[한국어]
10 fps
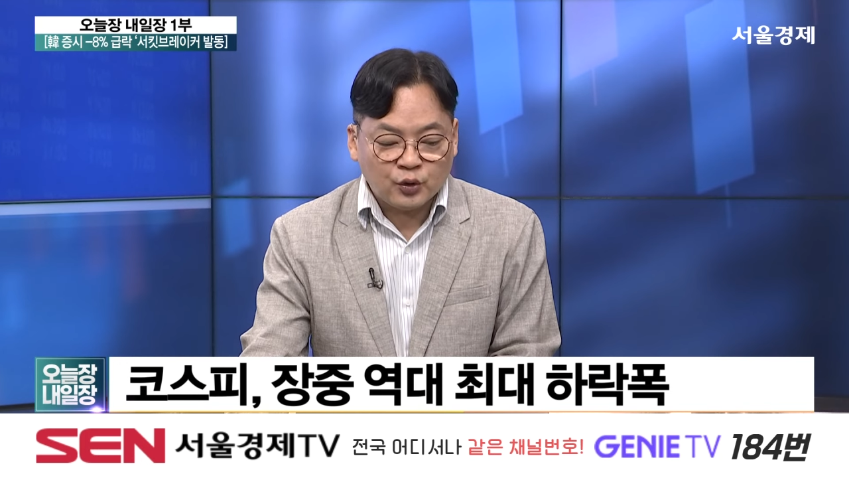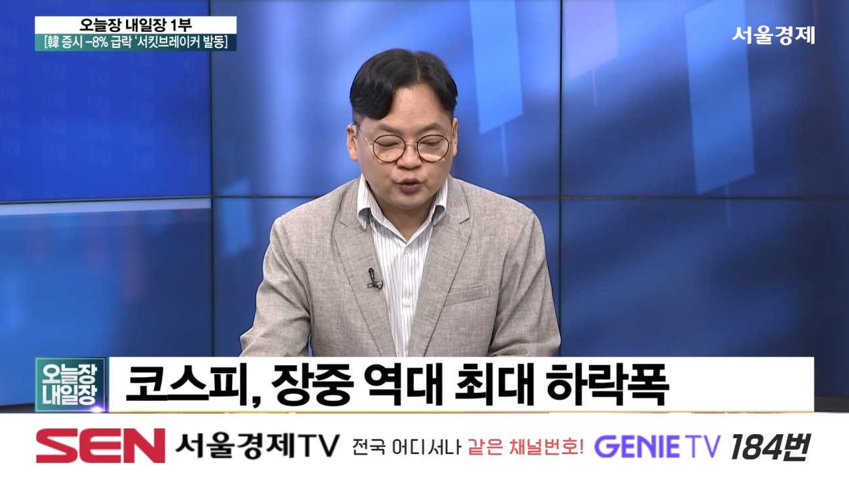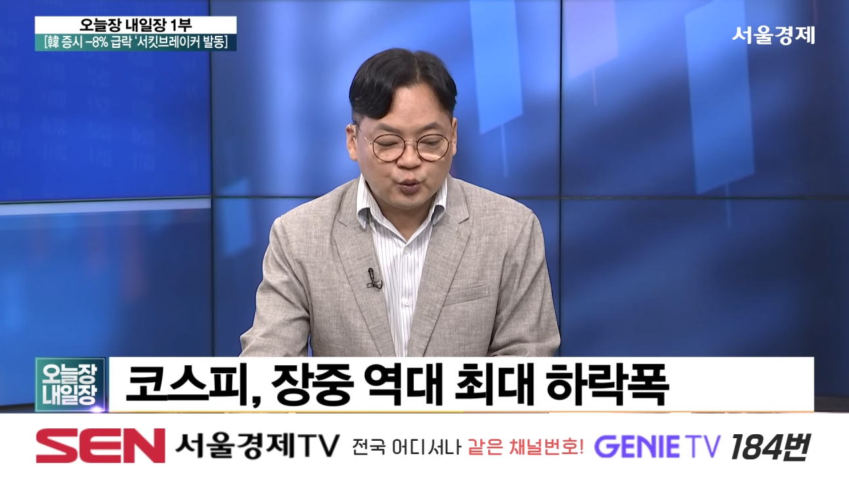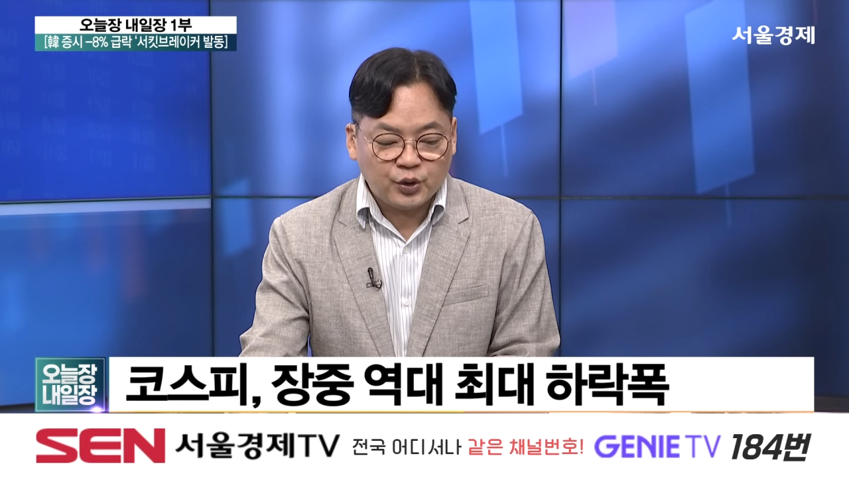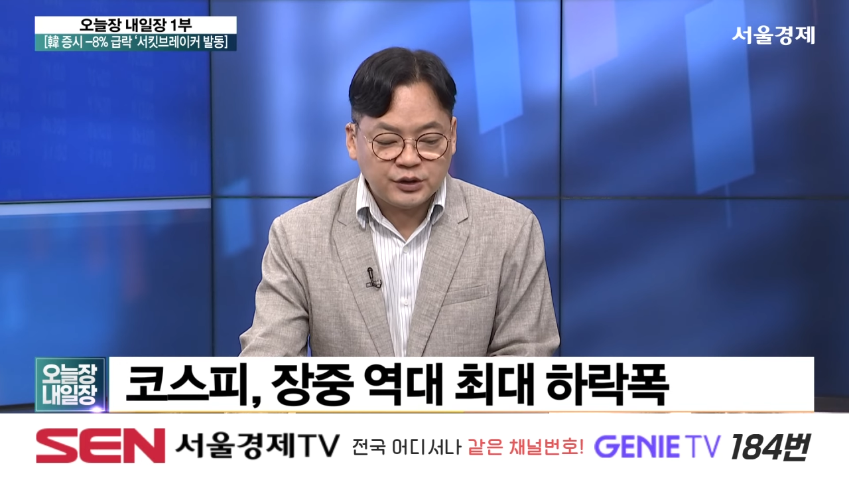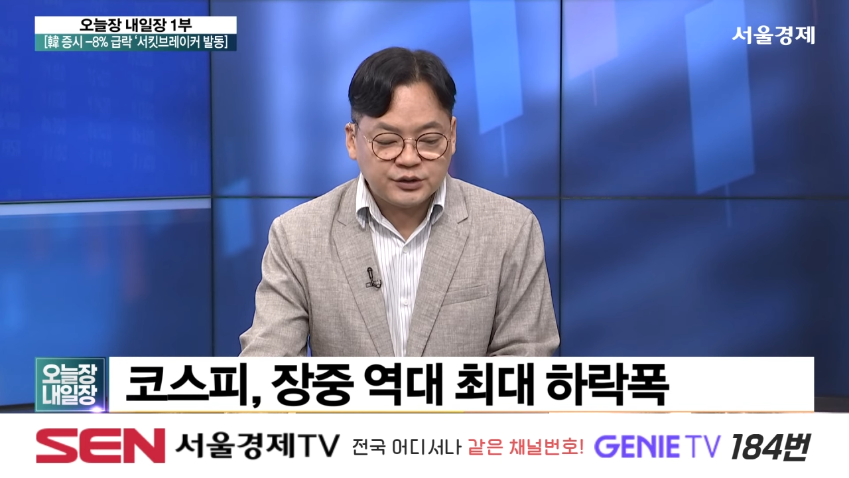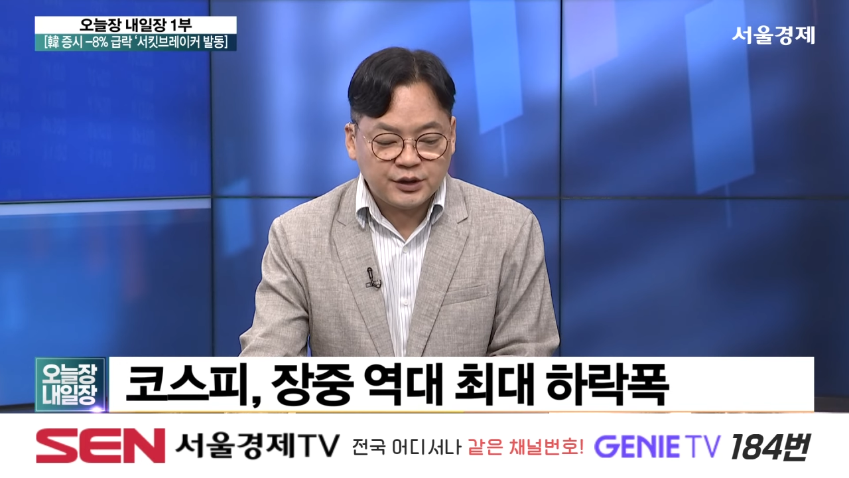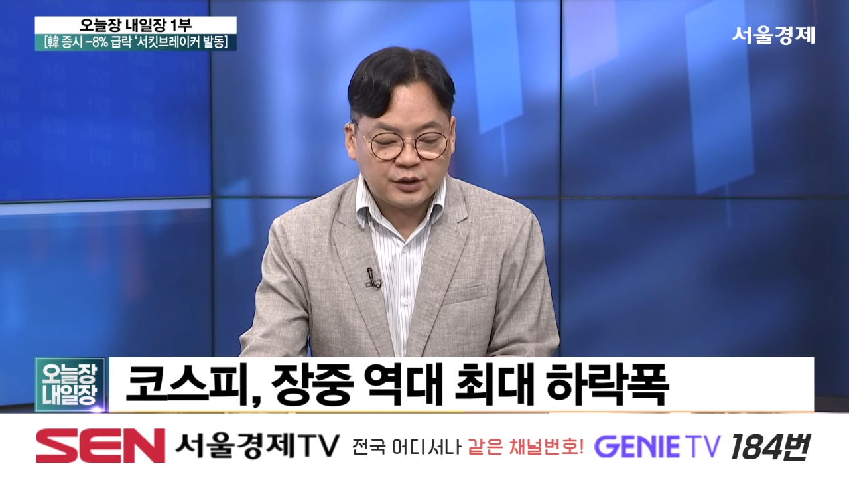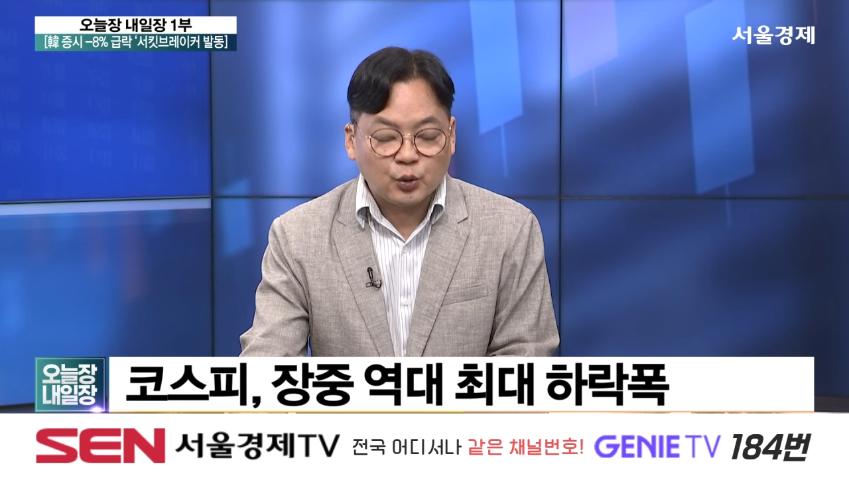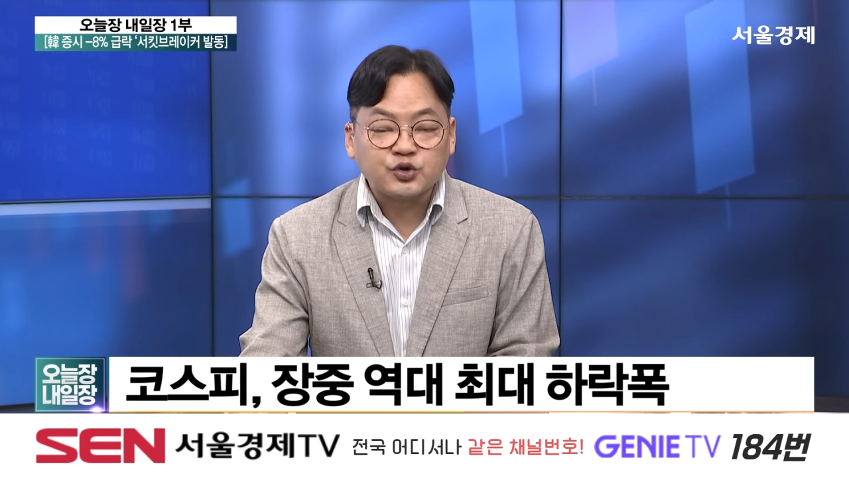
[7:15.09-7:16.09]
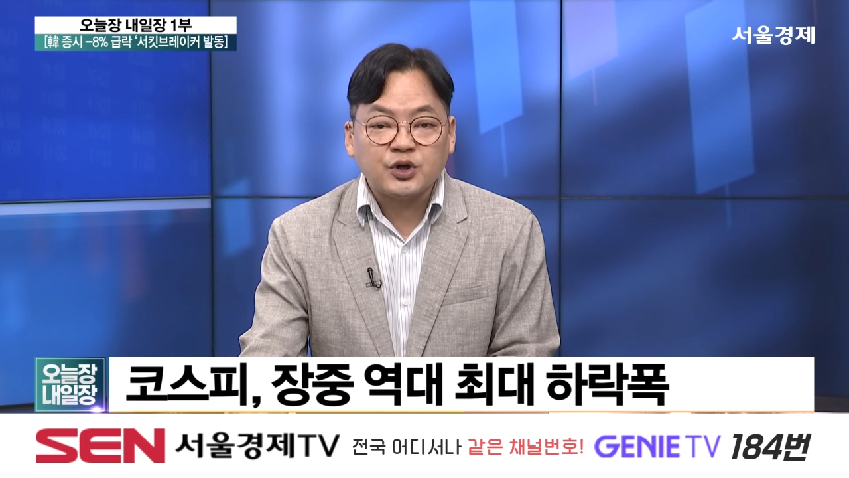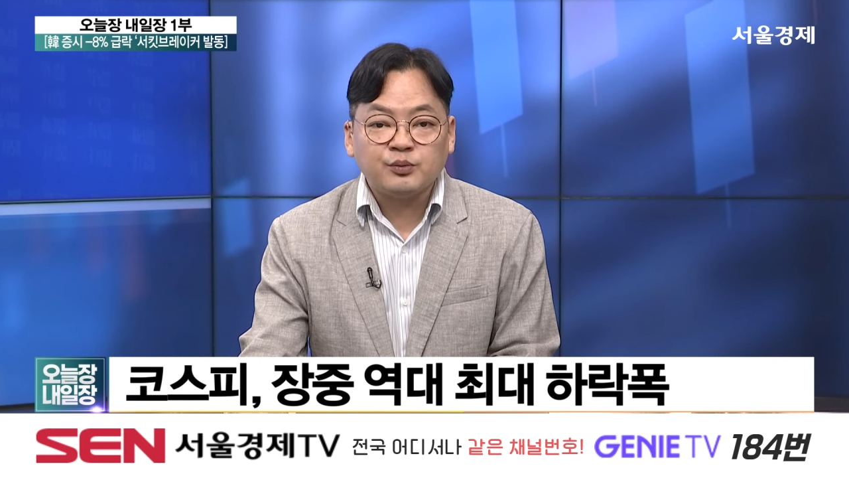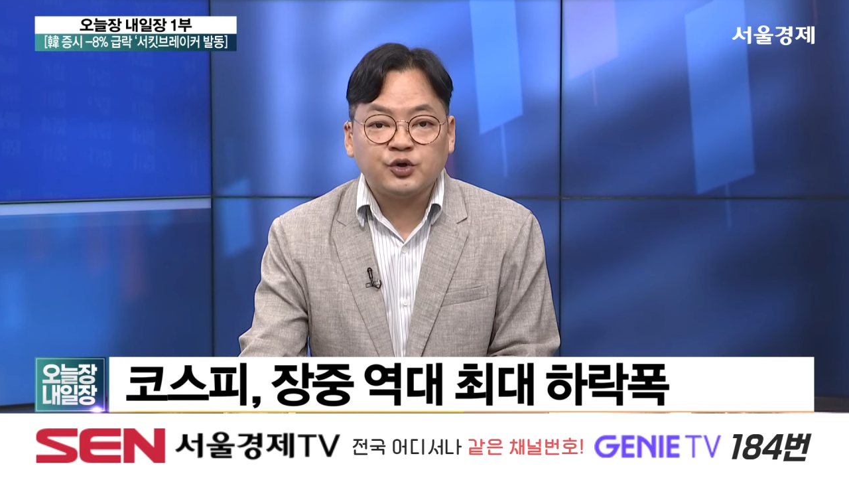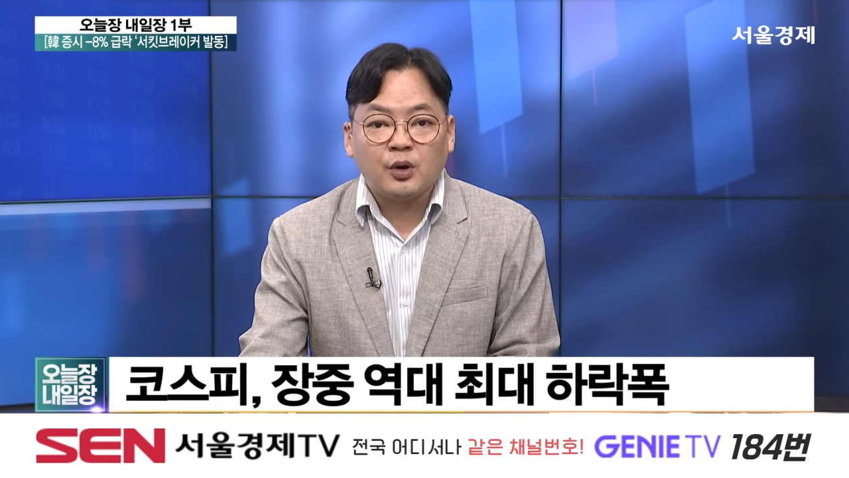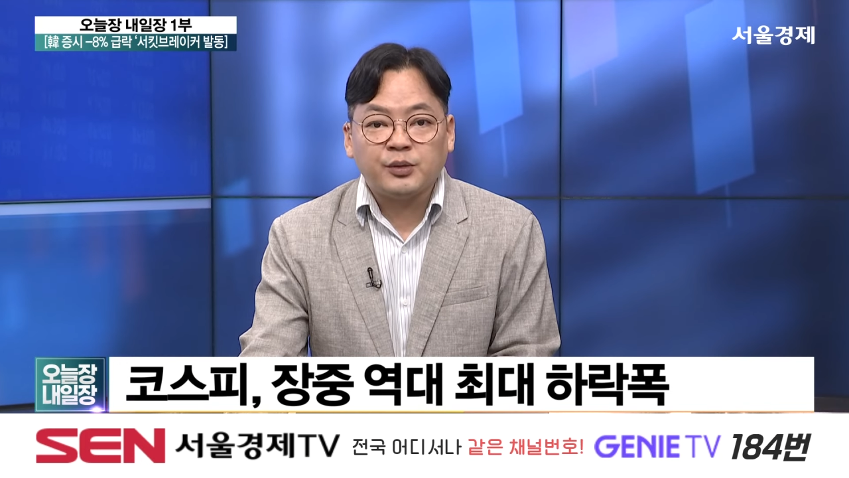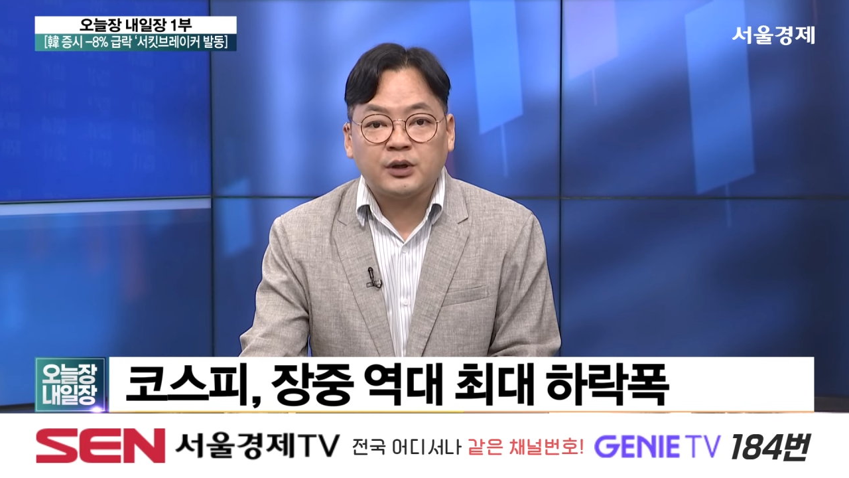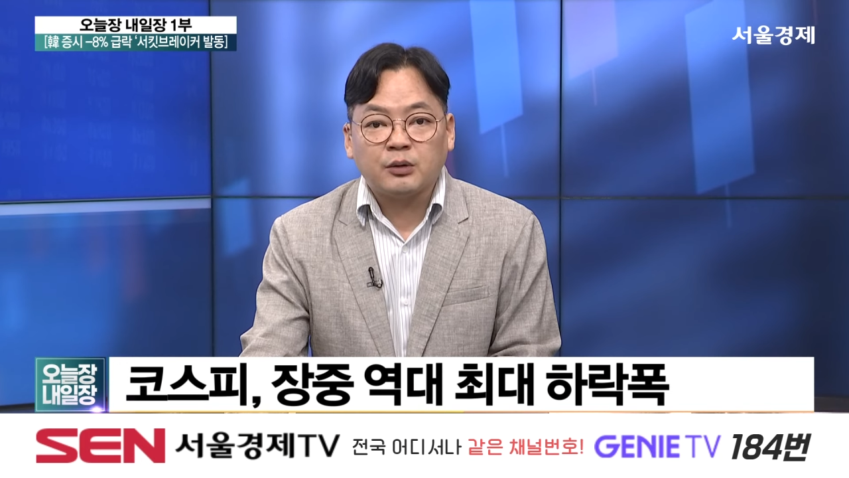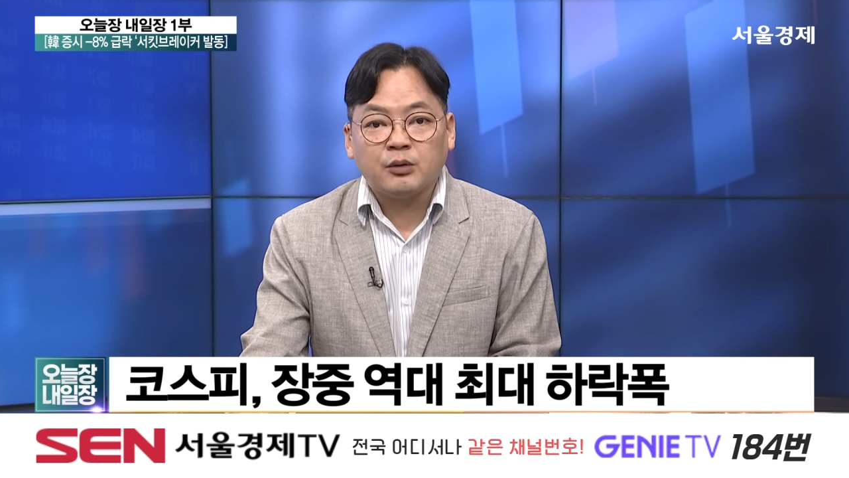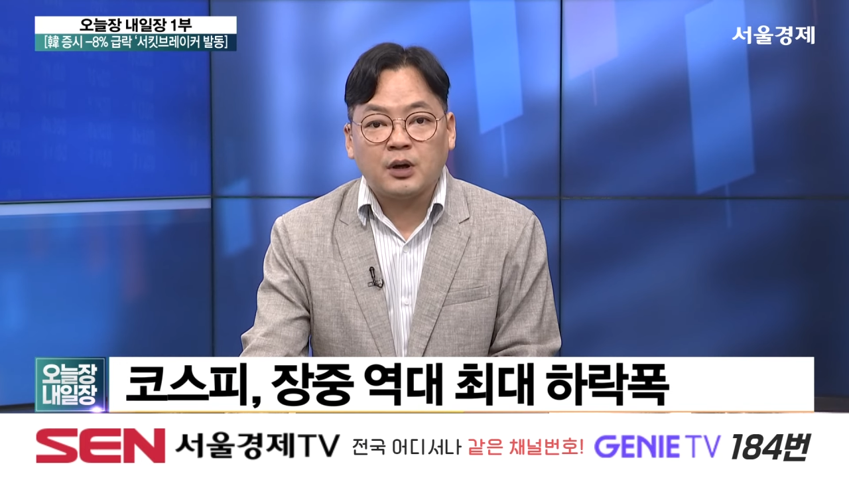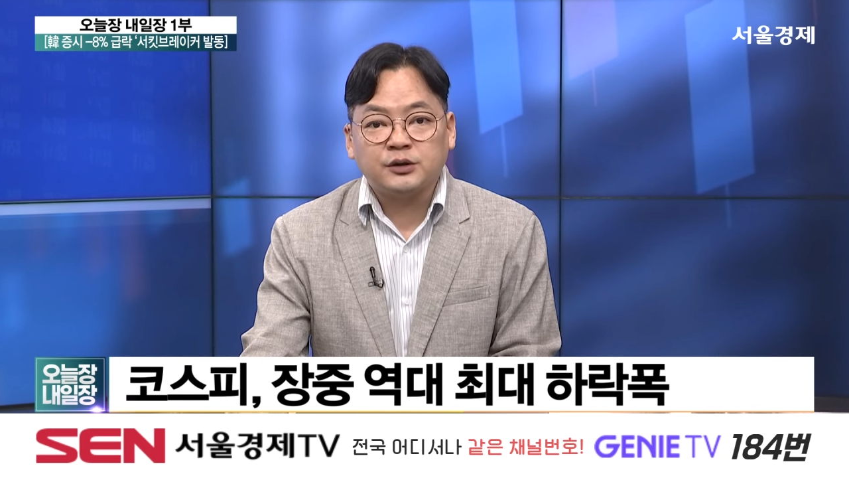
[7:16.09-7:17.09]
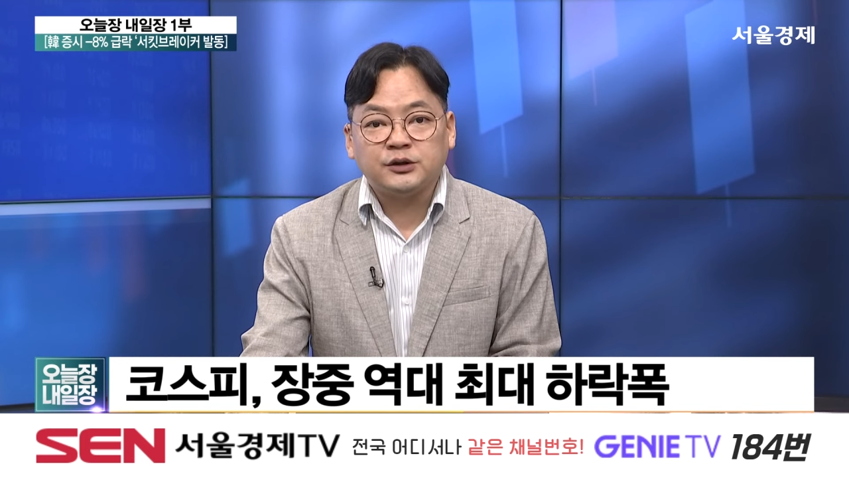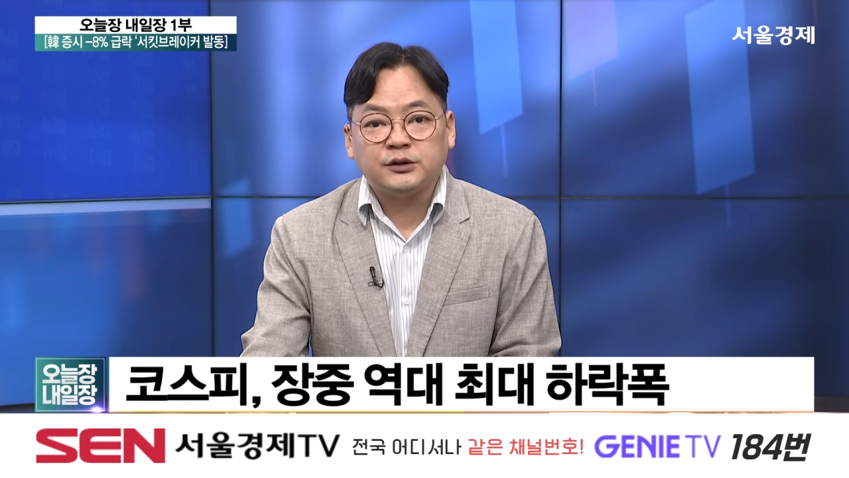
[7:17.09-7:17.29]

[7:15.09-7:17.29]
소위 이제 독점 기업이라고 하는